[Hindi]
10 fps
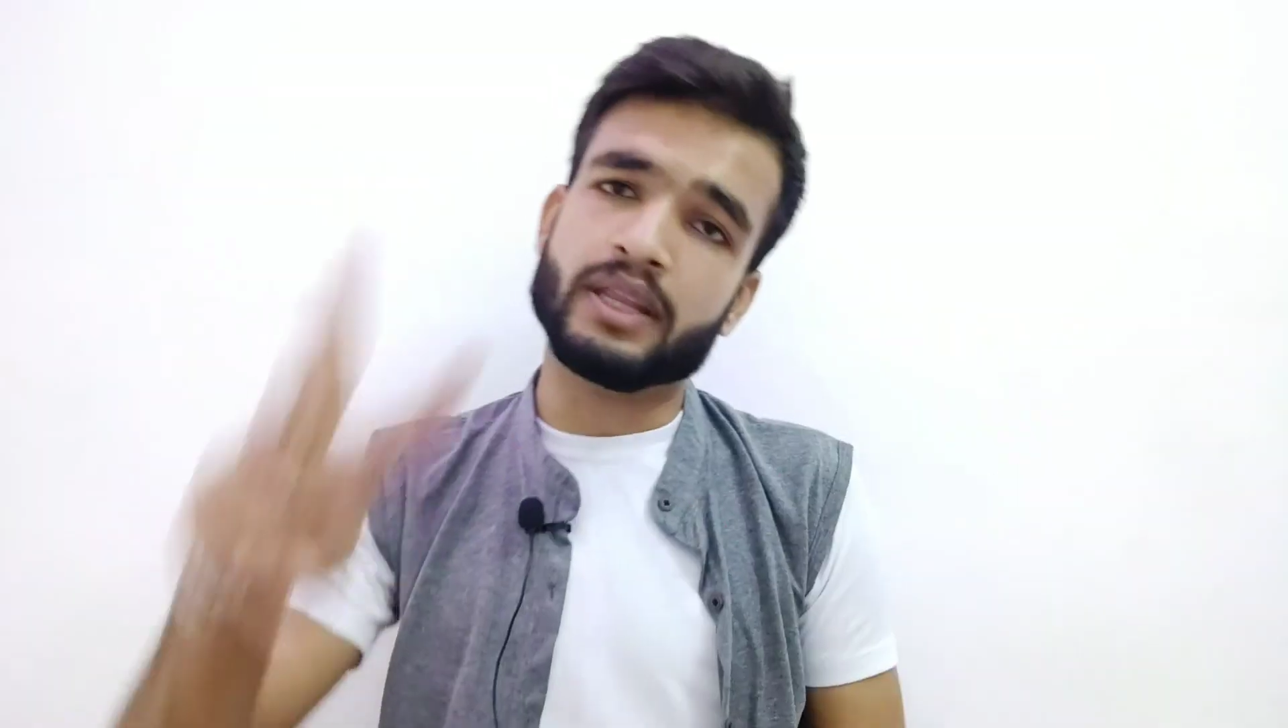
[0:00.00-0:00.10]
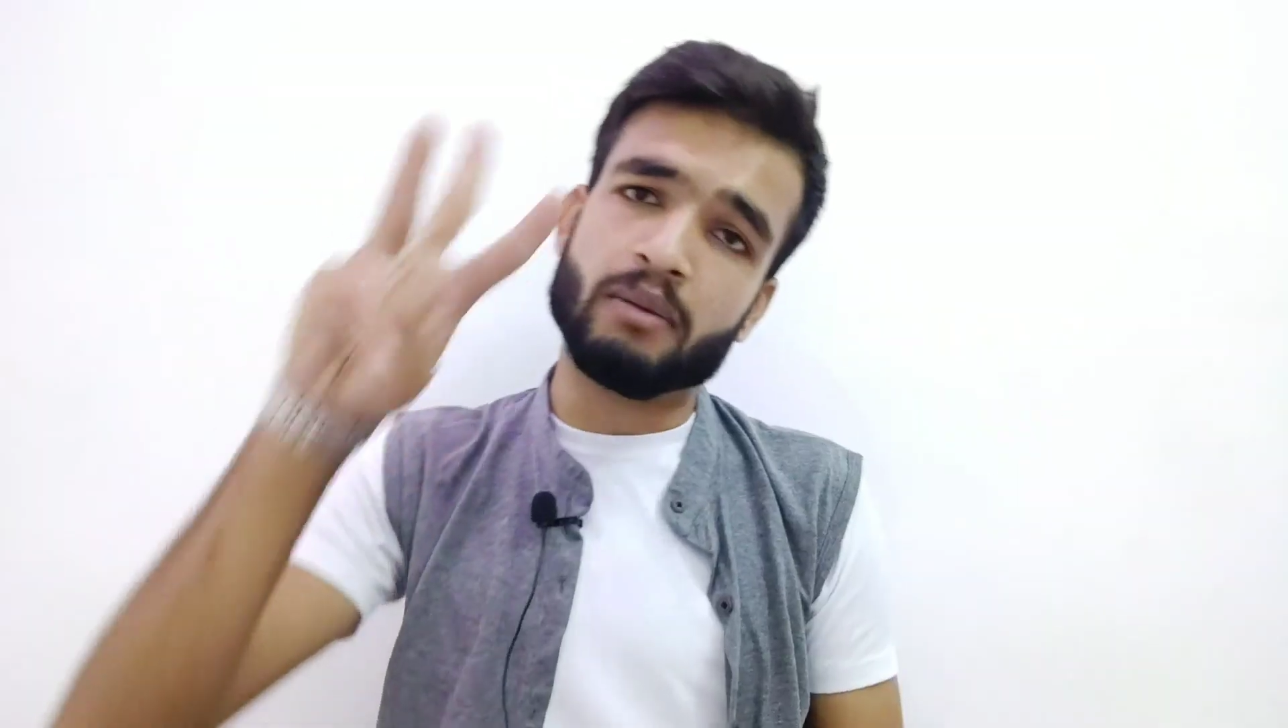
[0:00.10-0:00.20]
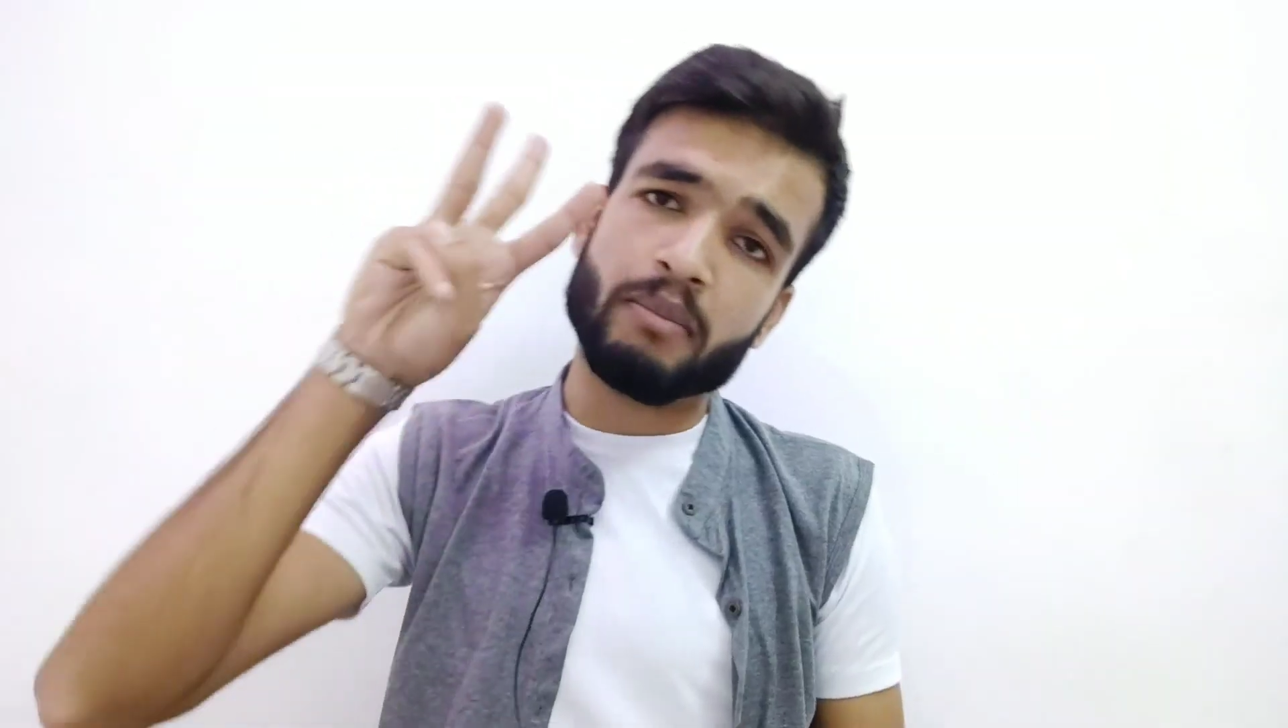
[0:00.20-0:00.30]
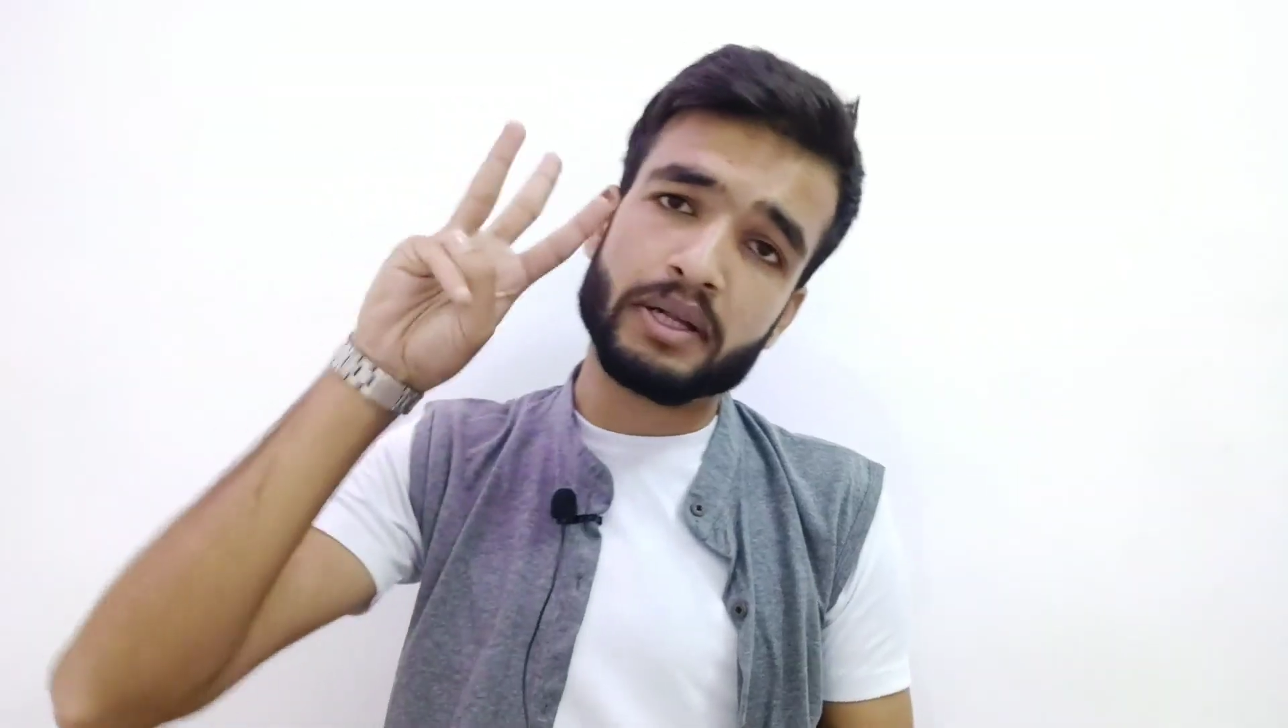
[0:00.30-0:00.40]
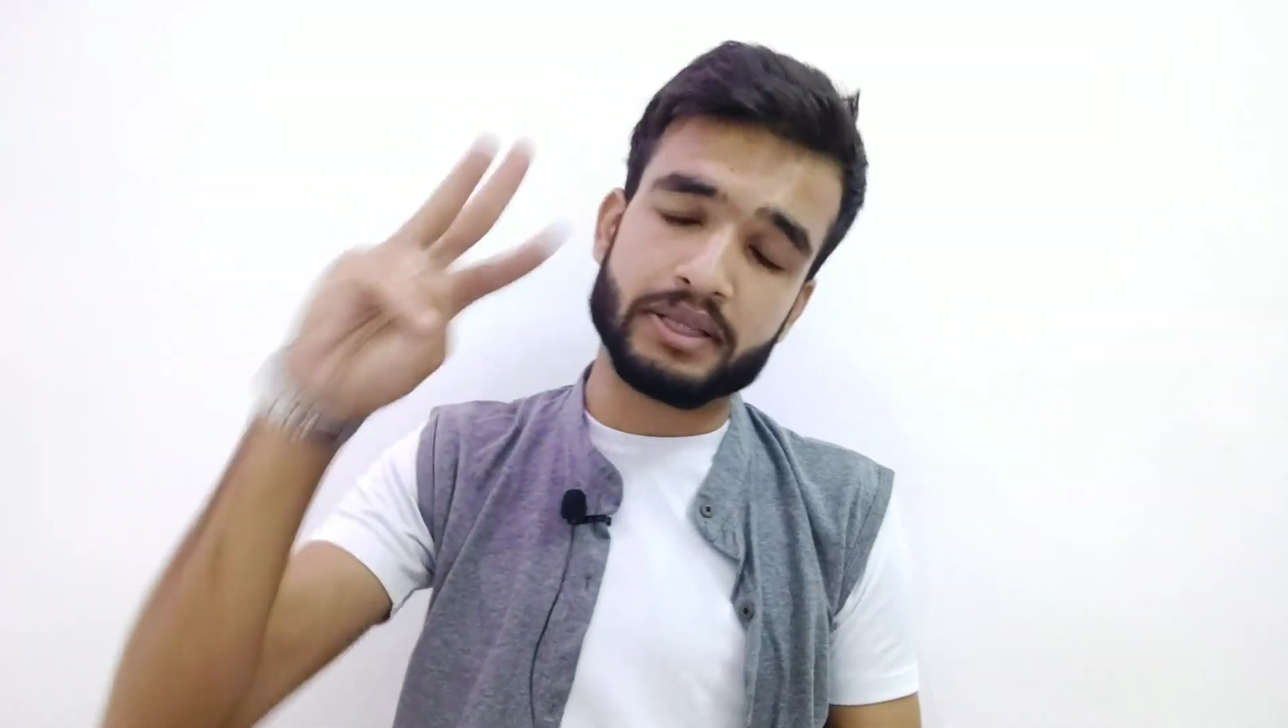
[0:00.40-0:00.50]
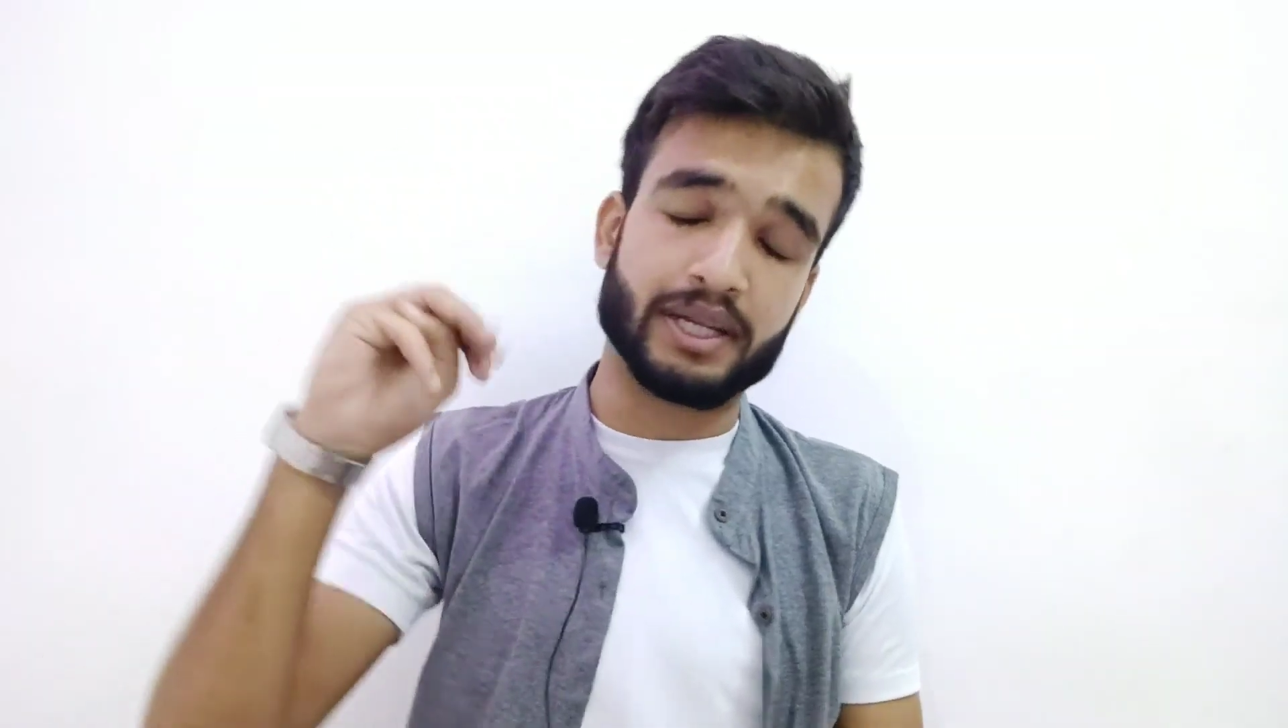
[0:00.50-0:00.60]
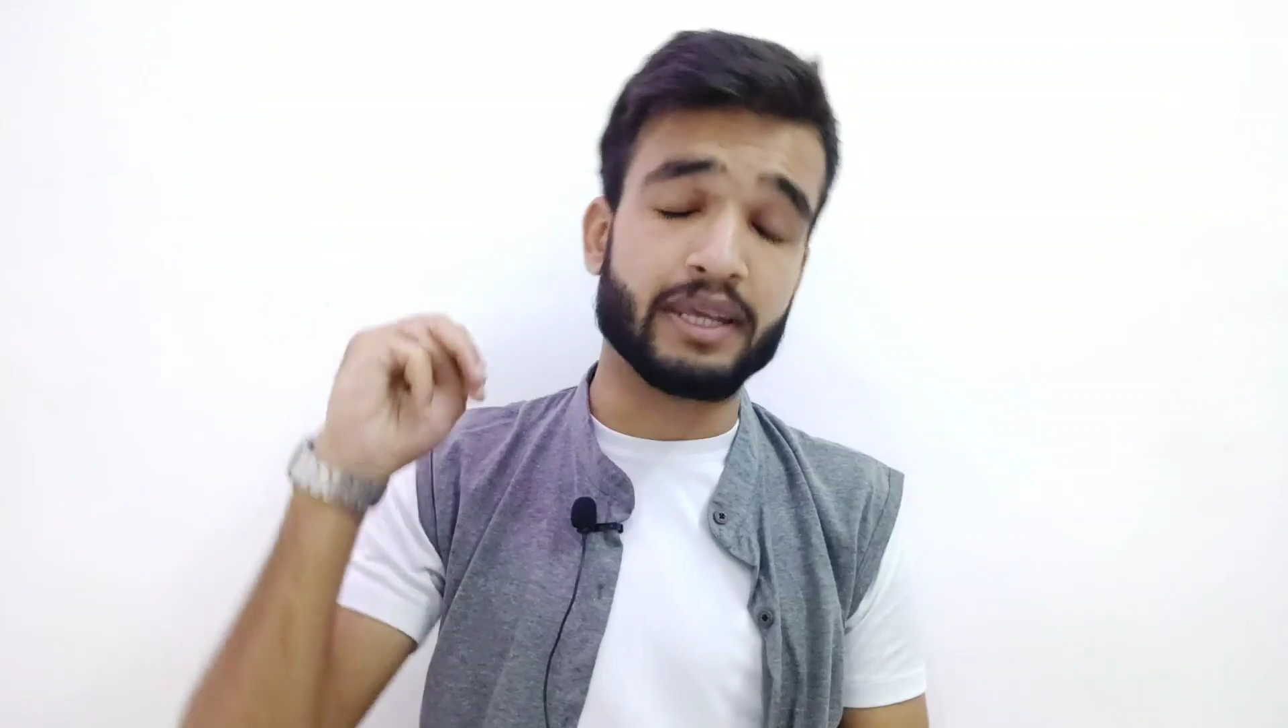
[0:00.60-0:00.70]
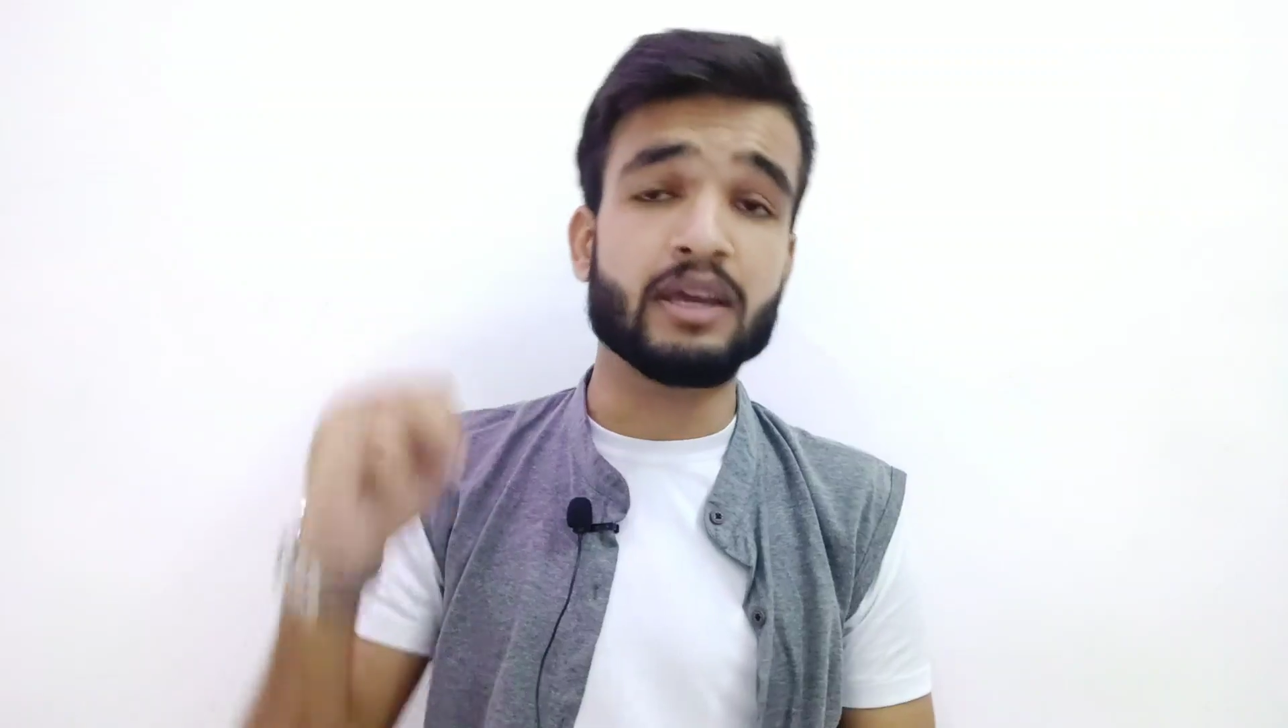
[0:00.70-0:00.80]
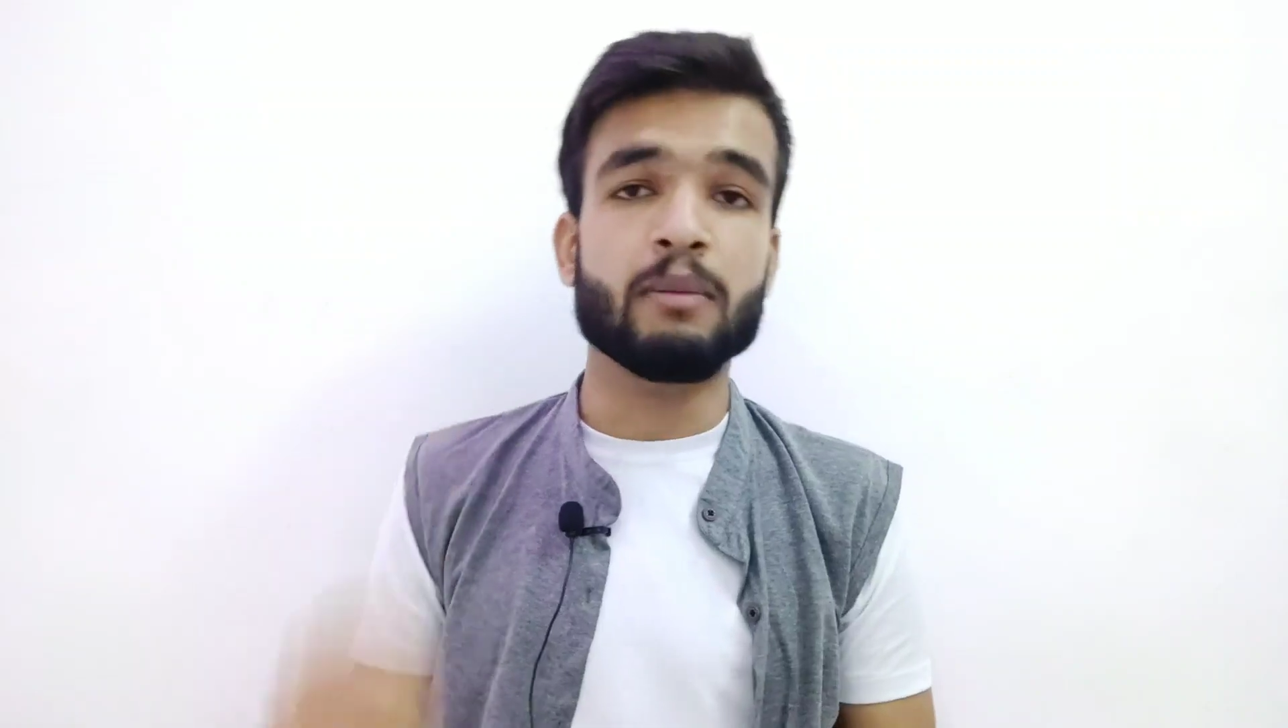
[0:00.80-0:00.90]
नंबर थ्री